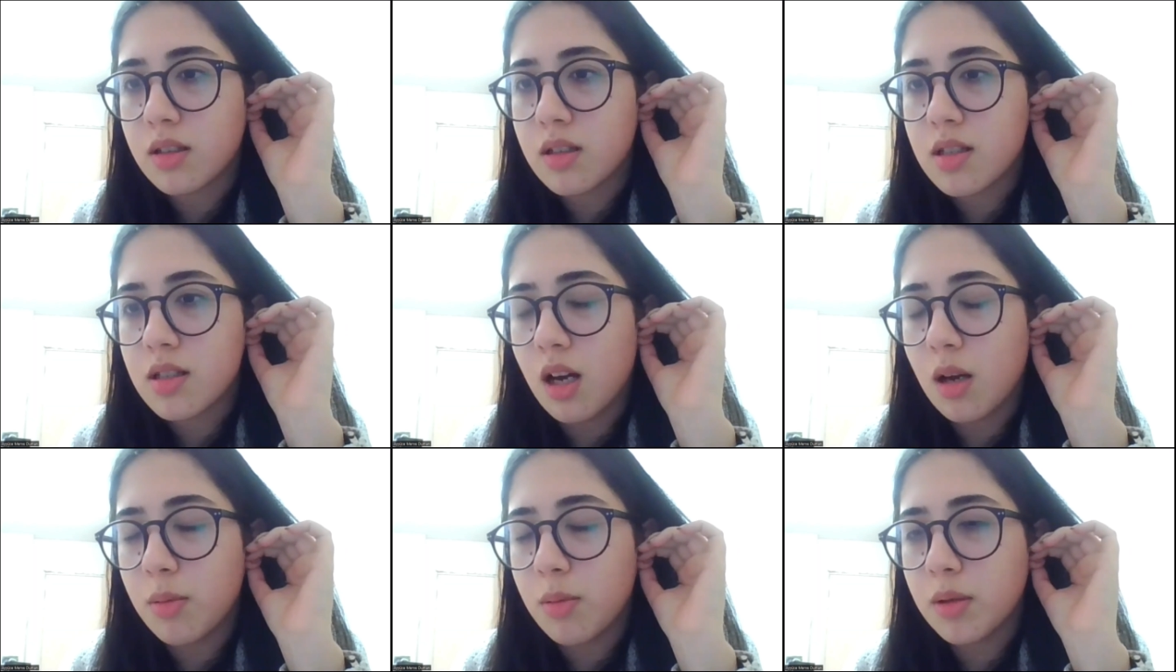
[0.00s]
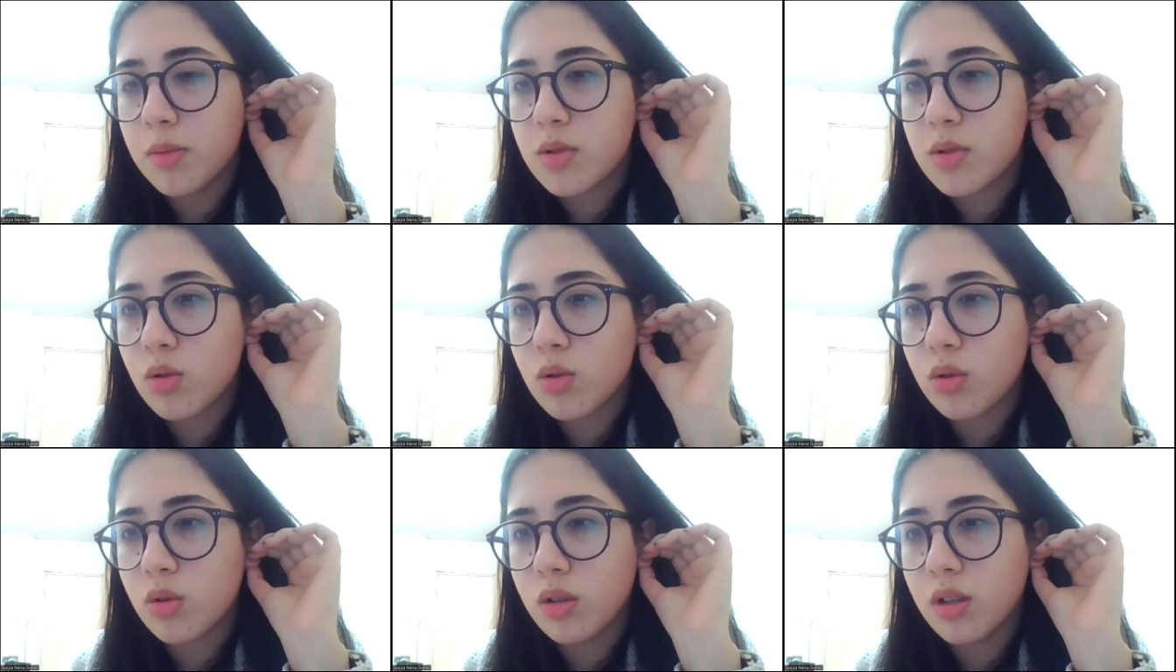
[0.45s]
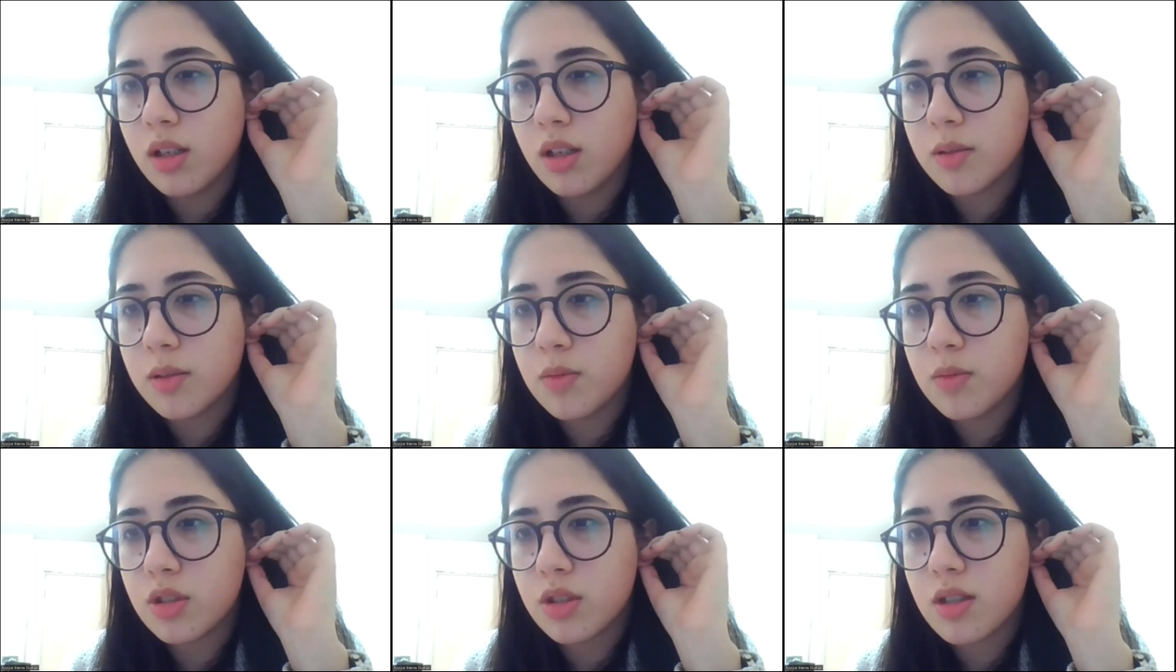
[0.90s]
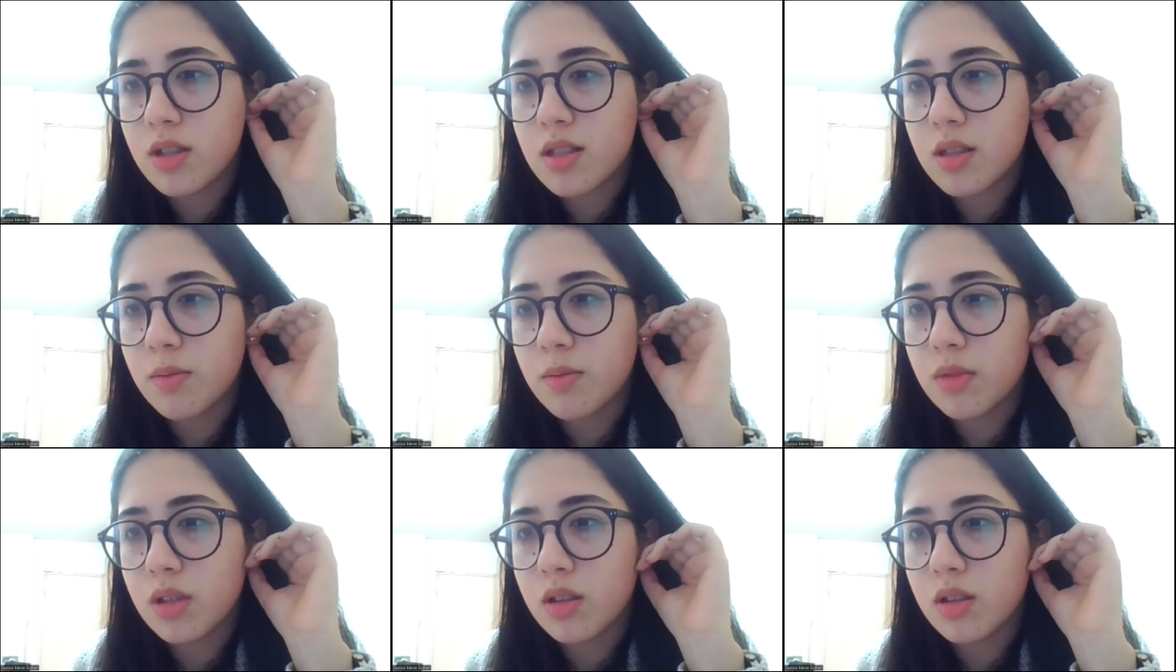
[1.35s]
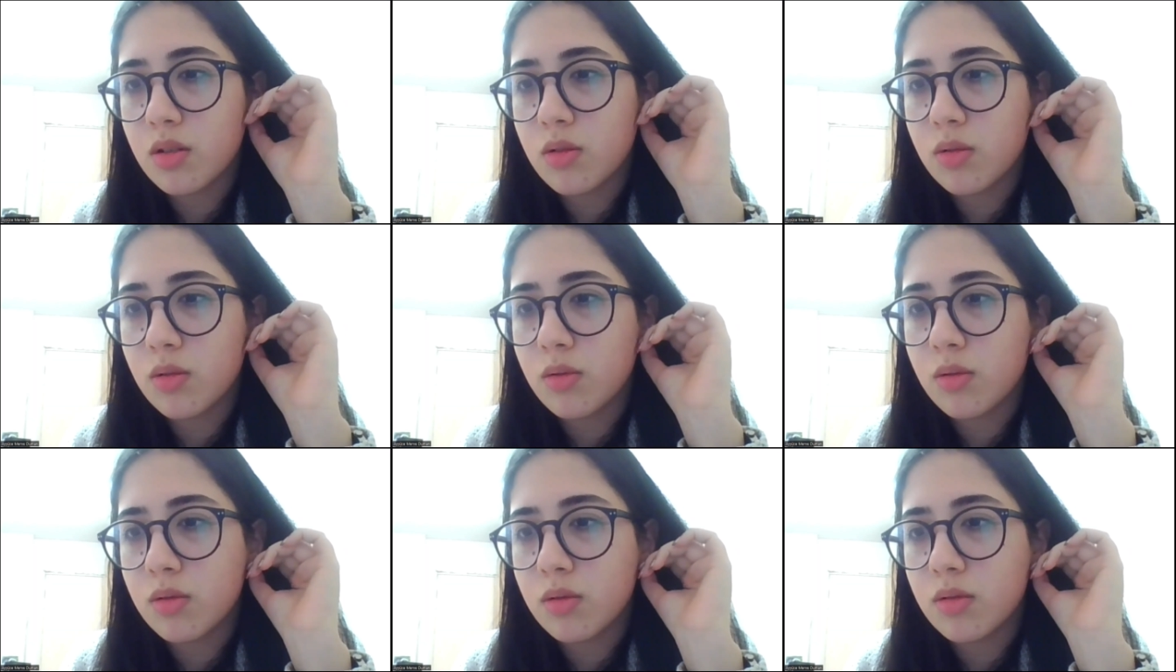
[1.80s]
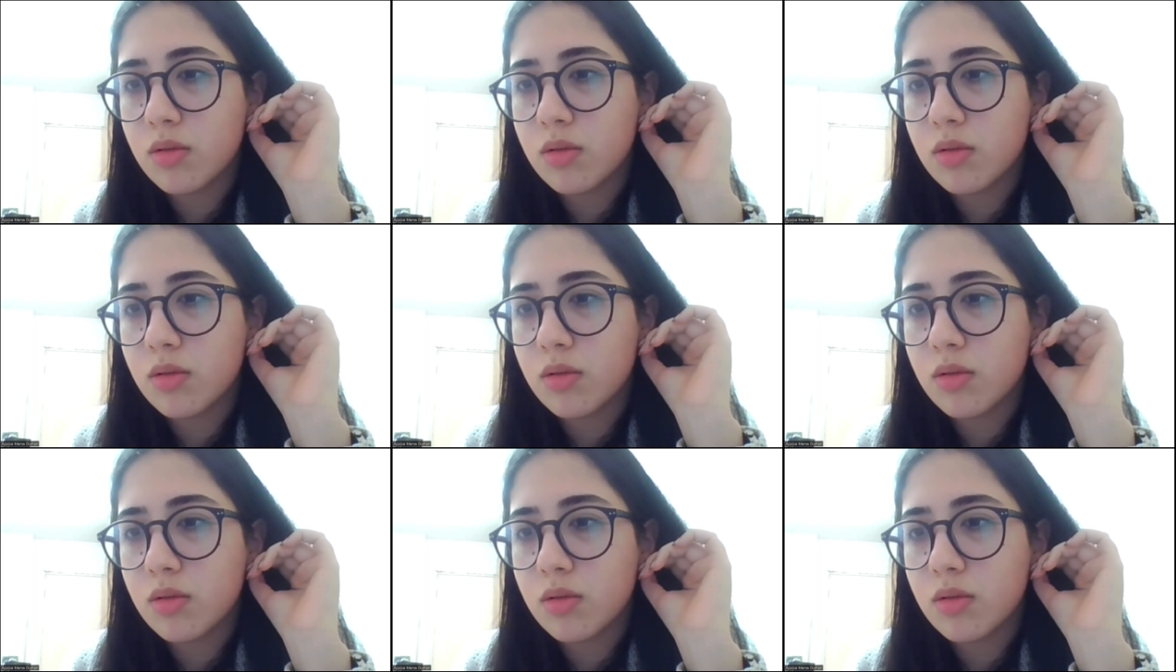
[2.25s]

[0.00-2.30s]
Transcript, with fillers: Rıza Bey bir soru yöneltmiş. Kasım'daki to